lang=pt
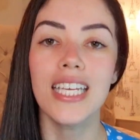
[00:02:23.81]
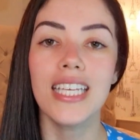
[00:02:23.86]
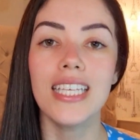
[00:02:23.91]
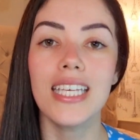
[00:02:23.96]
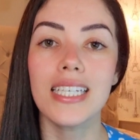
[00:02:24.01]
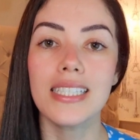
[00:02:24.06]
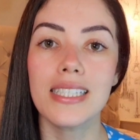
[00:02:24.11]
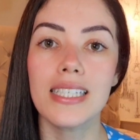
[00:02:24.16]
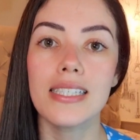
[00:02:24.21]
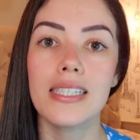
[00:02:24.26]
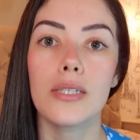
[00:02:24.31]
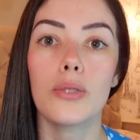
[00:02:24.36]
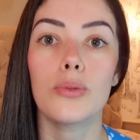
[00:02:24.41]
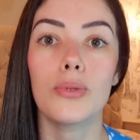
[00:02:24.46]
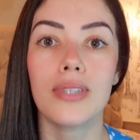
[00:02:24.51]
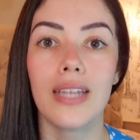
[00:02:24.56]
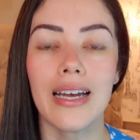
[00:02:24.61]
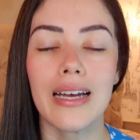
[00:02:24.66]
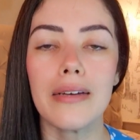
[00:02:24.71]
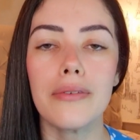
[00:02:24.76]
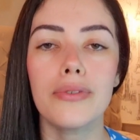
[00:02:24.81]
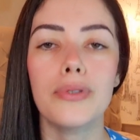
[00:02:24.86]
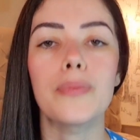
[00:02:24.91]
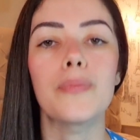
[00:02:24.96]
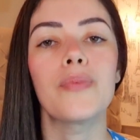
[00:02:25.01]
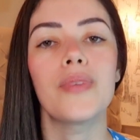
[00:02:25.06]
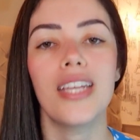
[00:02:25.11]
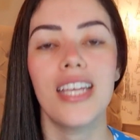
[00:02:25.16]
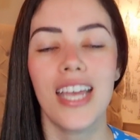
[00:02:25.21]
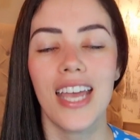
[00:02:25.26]
E esse
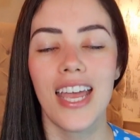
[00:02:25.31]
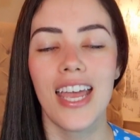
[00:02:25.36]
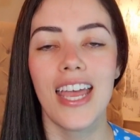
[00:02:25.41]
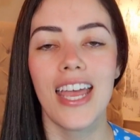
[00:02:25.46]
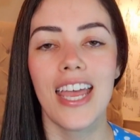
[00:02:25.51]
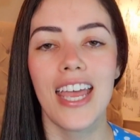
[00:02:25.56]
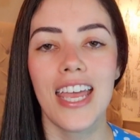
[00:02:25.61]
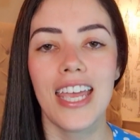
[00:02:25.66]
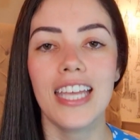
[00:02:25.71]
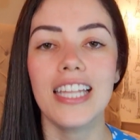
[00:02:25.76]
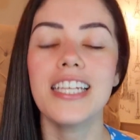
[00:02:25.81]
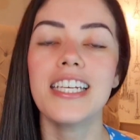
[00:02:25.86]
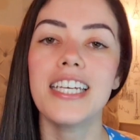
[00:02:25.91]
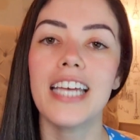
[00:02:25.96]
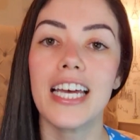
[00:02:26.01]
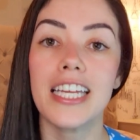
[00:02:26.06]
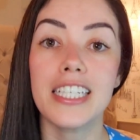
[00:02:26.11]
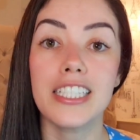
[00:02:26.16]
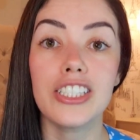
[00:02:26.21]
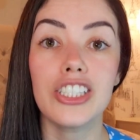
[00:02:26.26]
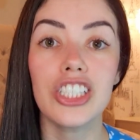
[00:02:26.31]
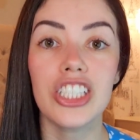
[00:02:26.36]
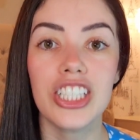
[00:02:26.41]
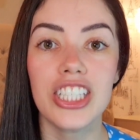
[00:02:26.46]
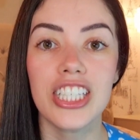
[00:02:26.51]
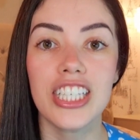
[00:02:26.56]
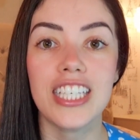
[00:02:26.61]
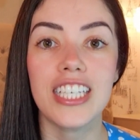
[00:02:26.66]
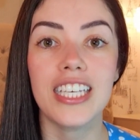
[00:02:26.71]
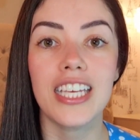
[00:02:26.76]
executável, é, ele garante
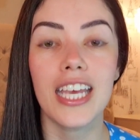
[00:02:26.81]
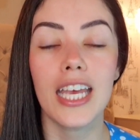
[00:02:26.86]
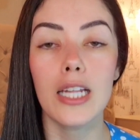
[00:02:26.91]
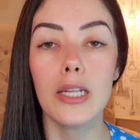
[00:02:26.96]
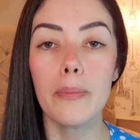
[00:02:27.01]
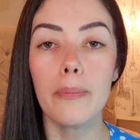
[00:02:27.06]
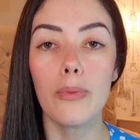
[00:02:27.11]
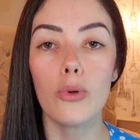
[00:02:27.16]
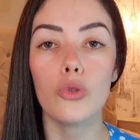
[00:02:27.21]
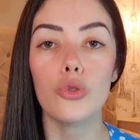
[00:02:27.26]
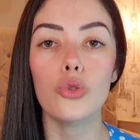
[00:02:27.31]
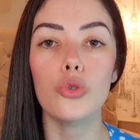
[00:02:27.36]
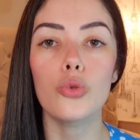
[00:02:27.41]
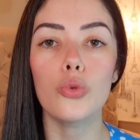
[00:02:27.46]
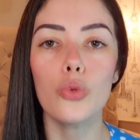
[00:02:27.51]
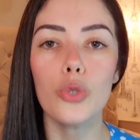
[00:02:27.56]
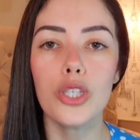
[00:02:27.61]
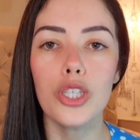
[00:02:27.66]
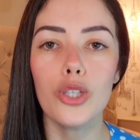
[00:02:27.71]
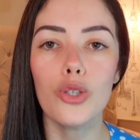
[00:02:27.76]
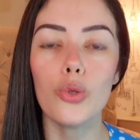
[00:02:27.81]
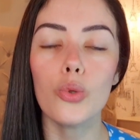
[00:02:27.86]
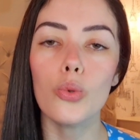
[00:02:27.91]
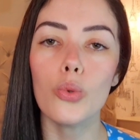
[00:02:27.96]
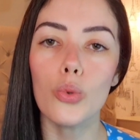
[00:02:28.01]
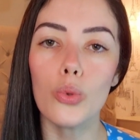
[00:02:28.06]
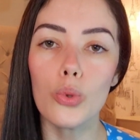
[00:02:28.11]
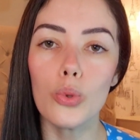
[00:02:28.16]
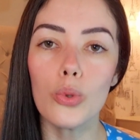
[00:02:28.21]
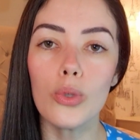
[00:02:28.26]
que ele possui
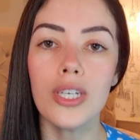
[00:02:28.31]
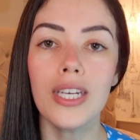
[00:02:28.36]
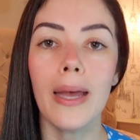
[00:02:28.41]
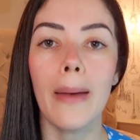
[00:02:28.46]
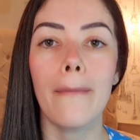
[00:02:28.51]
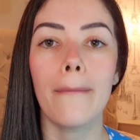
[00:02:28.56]
tudo